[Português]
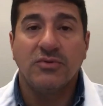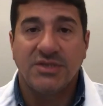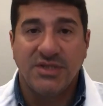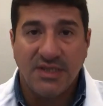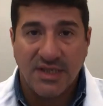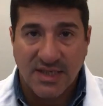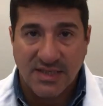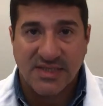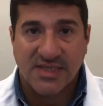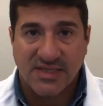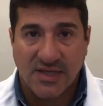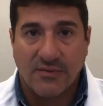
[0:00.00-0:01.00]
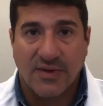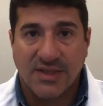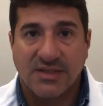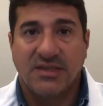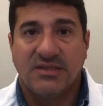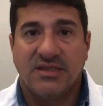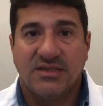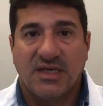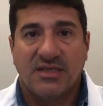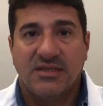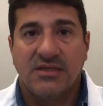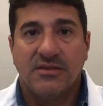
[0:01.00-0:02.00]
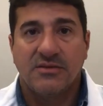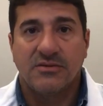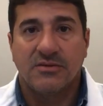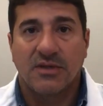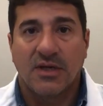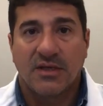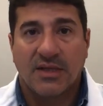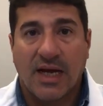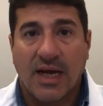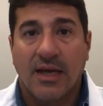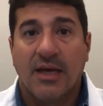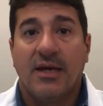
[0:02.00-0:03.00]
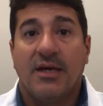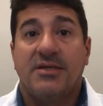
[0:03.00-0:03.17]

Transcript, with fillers: dia essa sequência de exercícios, tá?